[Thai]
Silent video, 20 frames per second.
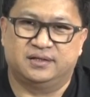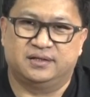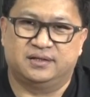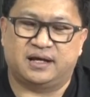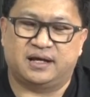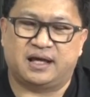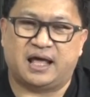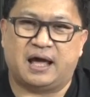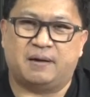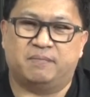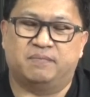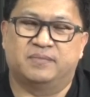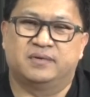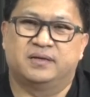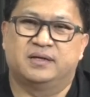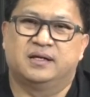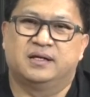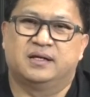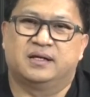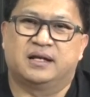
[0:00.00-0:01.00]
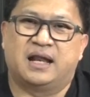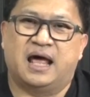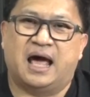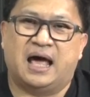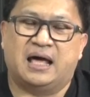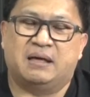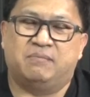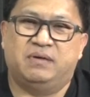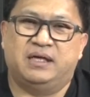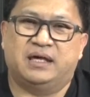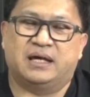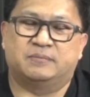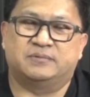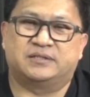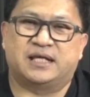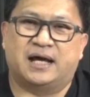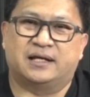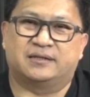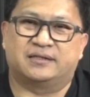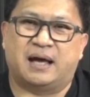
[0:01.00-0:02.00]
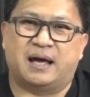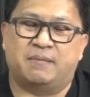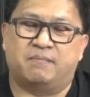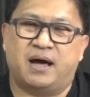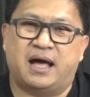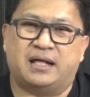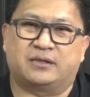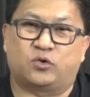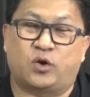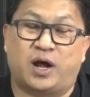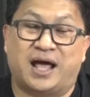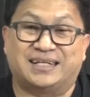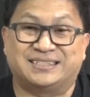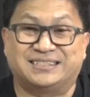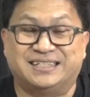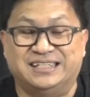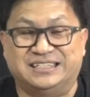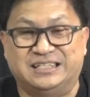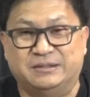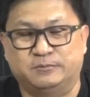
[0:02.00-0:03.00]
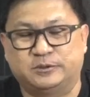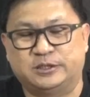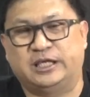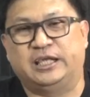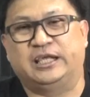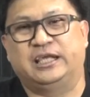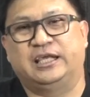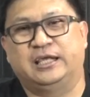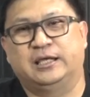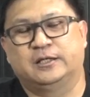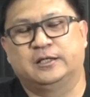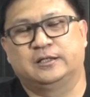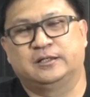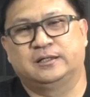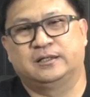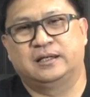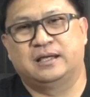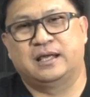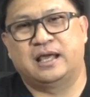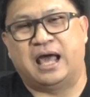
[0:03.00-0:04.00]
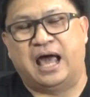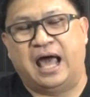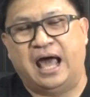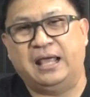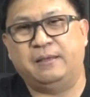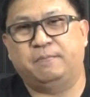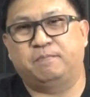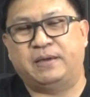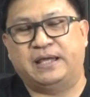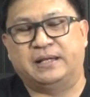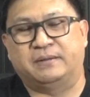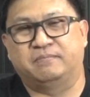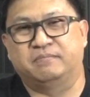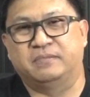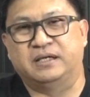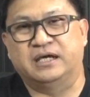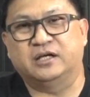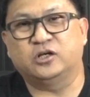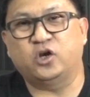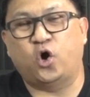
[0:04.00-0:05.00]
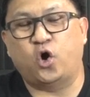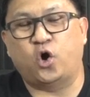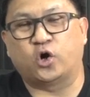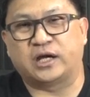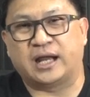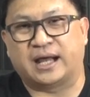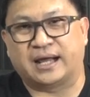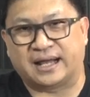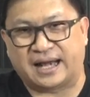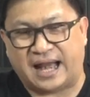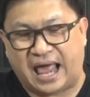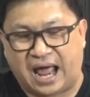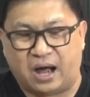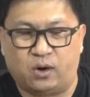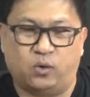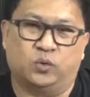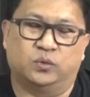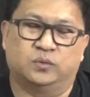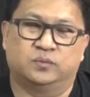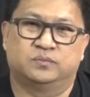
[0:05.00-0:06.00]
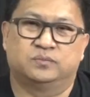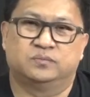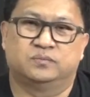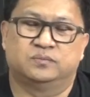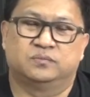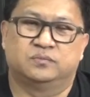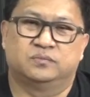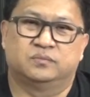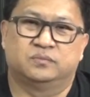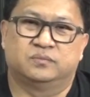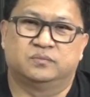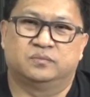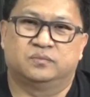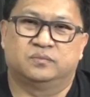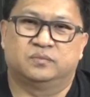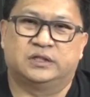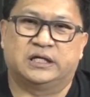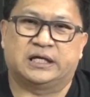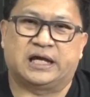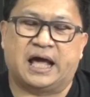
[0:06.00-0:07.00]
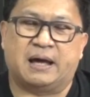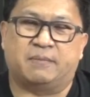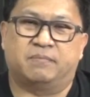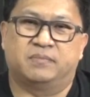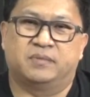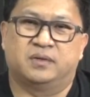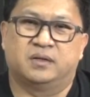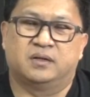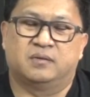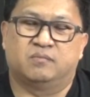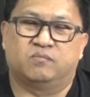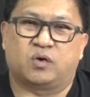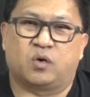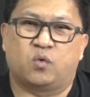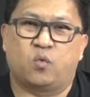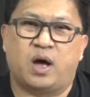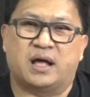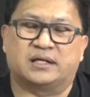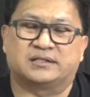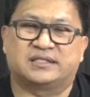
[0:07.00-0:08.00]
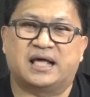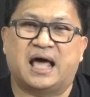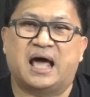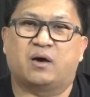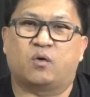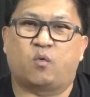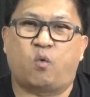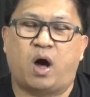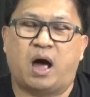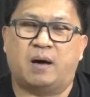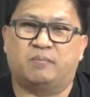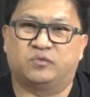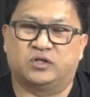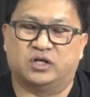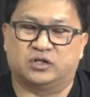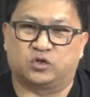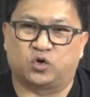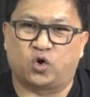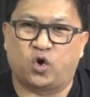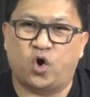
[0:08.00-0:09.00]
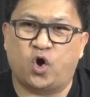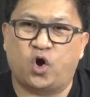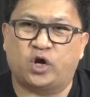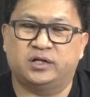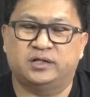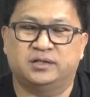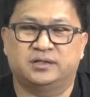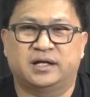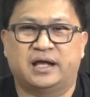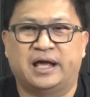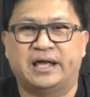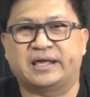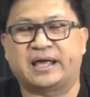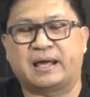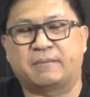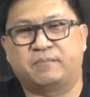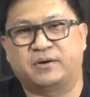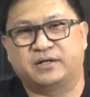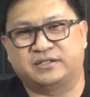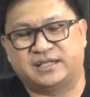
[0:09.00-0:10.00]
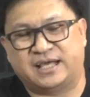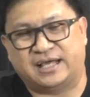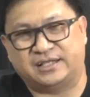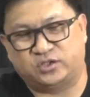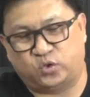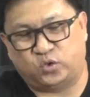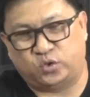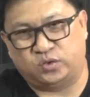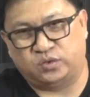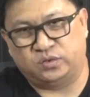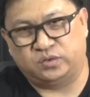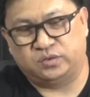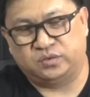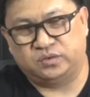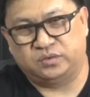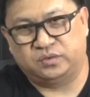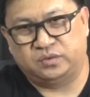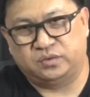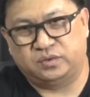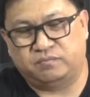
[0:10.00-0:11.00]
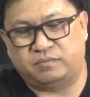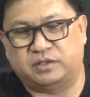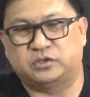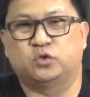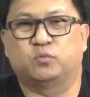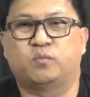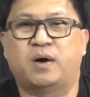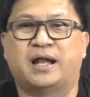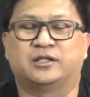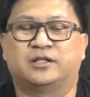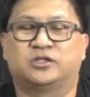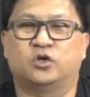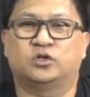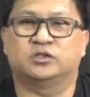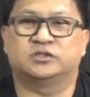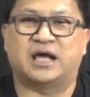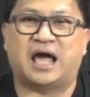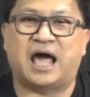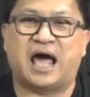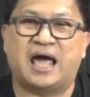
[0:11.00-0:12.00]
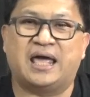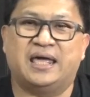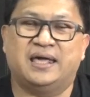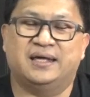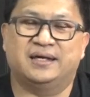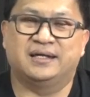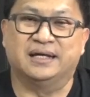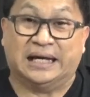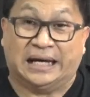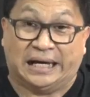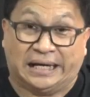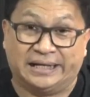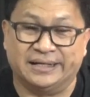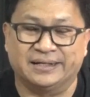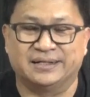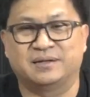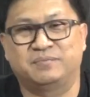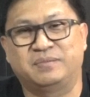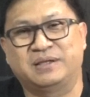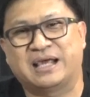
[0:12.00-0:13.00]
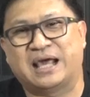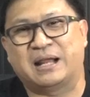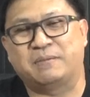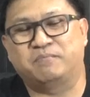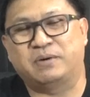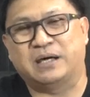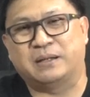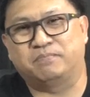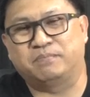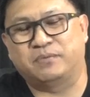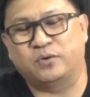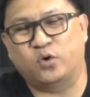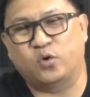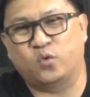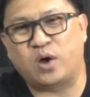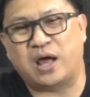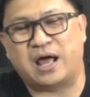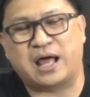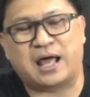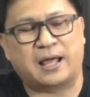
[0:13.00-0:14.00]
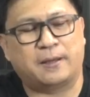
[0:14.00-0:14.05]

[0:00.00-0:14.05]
นะครับได้มีคำสั่งตามมาตรา 44 ให้ปิดเหมืองทองดังกล่าวนะครับเพราะว่าสร้างความเดือดร้อนให้กับประชาชน ปัจจุบันต้องใช้เงินมีการเปิดโปงว่า